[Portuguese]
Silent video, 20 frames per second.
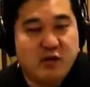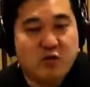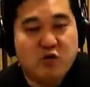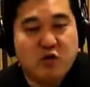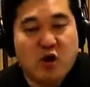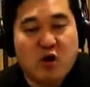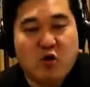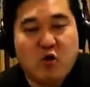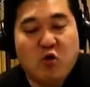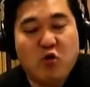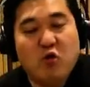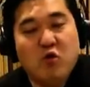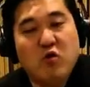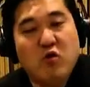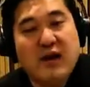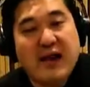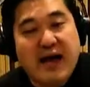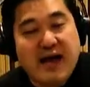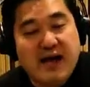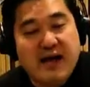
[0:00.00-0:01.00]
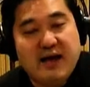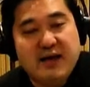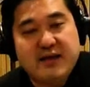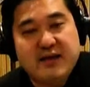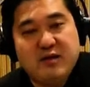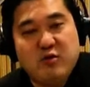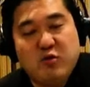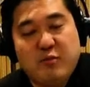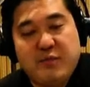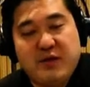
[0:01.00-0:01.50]
toco o Lá aqui
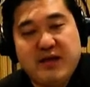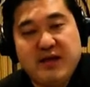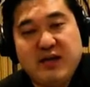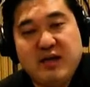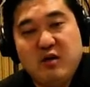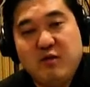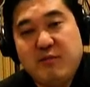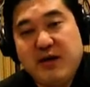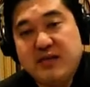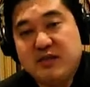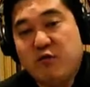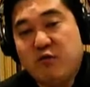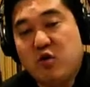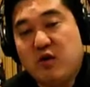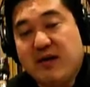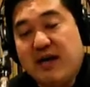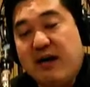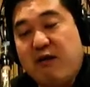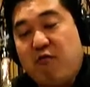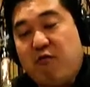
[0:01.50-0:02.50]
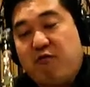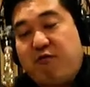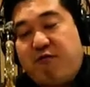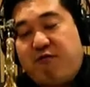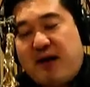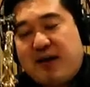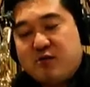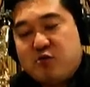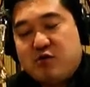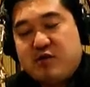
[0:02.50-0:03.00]
do piano, mas eu vou tocar o
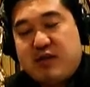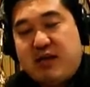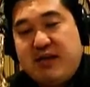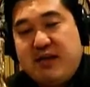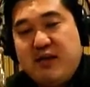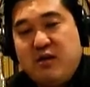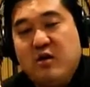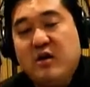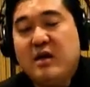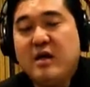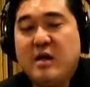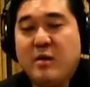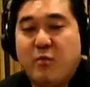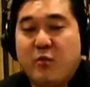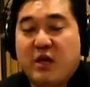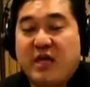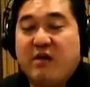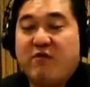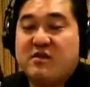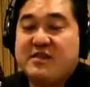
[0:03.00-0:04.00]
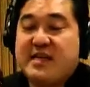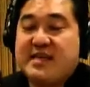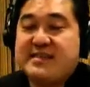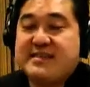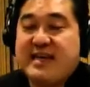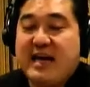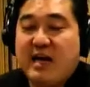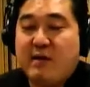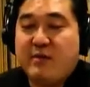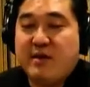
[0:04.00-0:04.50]
Fá sustenido. Porque vocês
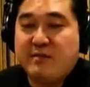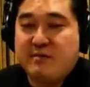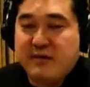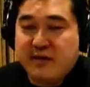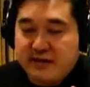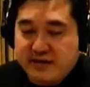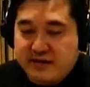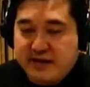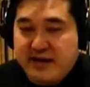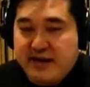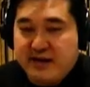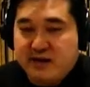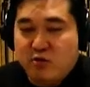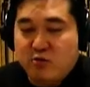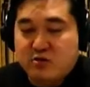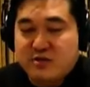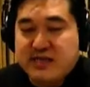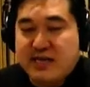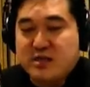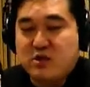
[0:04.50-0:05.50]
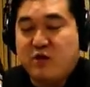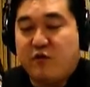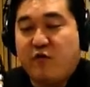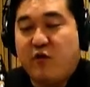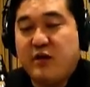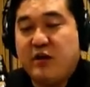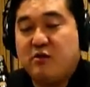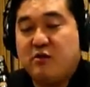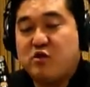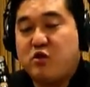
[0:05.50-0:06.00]
sabem né, que o
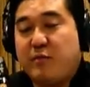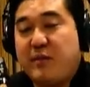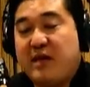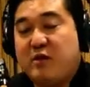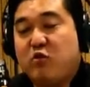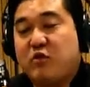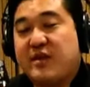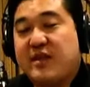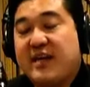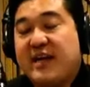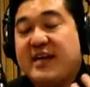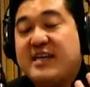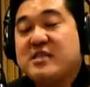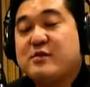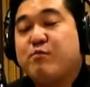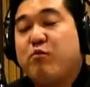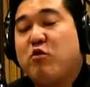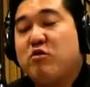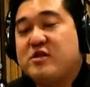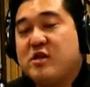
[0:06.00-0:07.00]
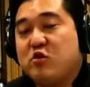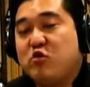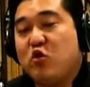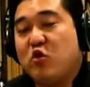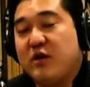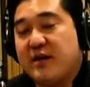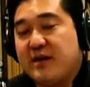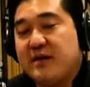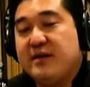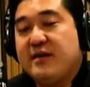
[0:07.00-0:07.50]
saxofone é um instrumento
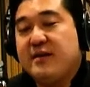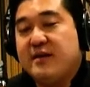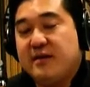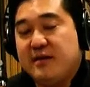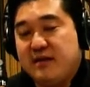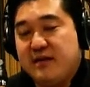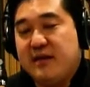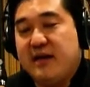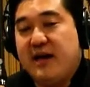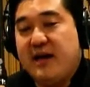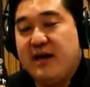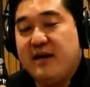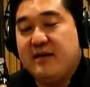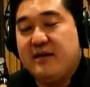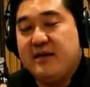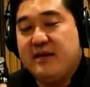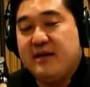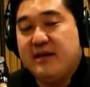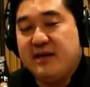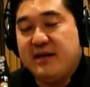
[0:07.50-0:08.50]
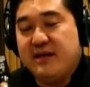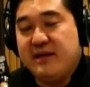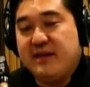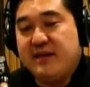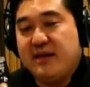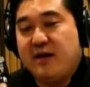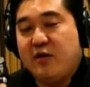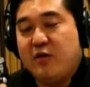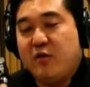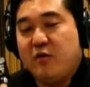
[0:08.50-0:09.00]
transpositor, né?
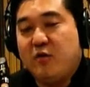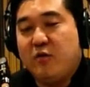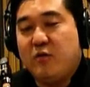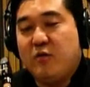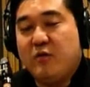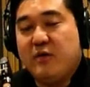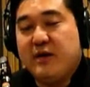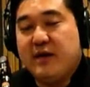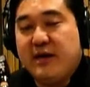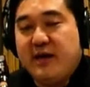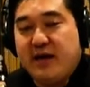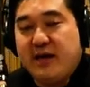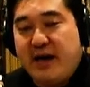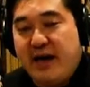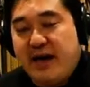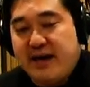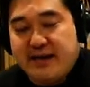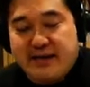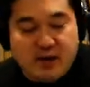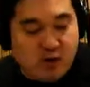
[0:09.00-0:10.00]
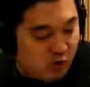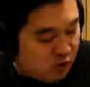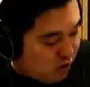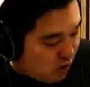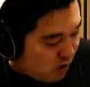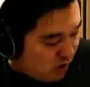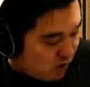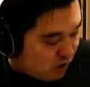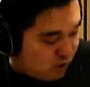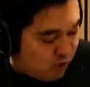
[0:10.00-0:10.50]
Então Aqui eu
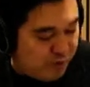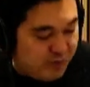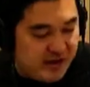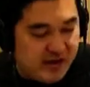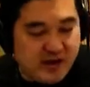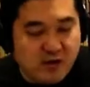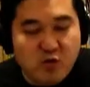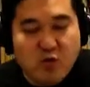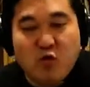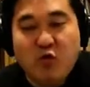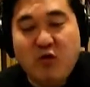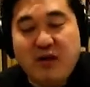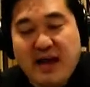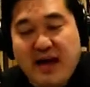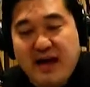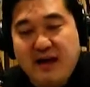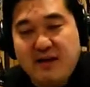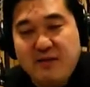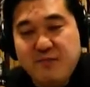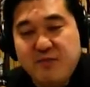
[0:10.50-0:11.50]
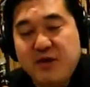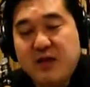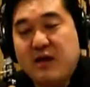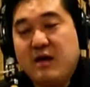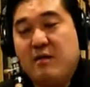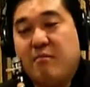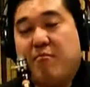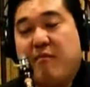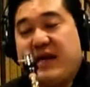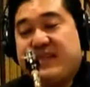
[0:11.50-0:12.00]
toco no piano o Lá,
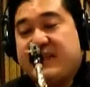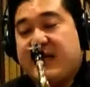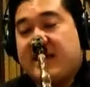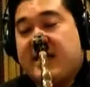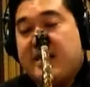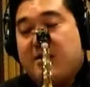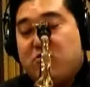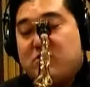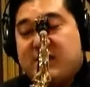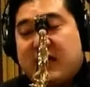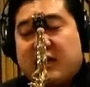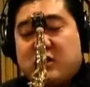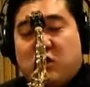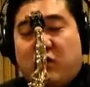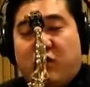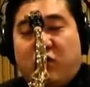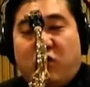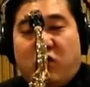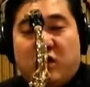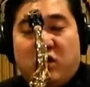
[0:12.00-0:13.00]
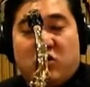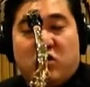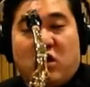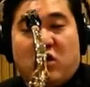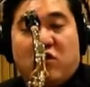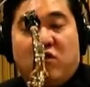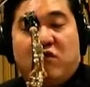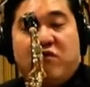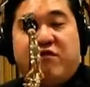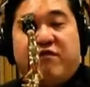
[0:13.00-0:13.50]
mas aqui no saxofone eu
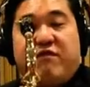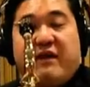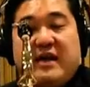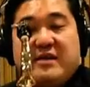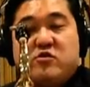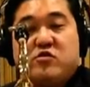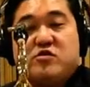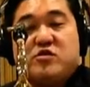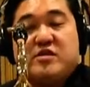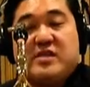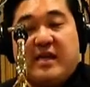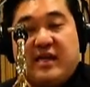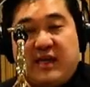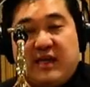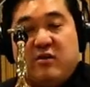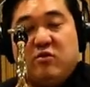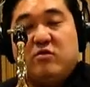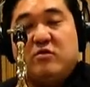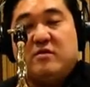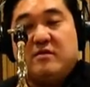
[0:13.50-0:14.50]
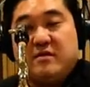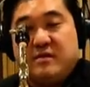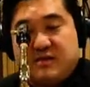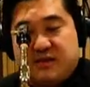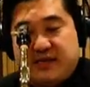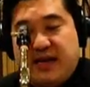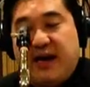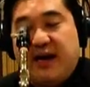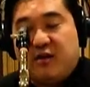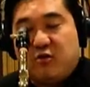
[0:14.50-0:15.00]
toco um Fá sustenido,
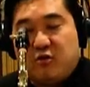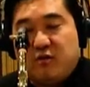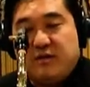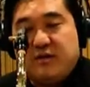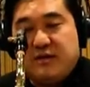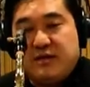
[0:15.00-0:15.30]
certo?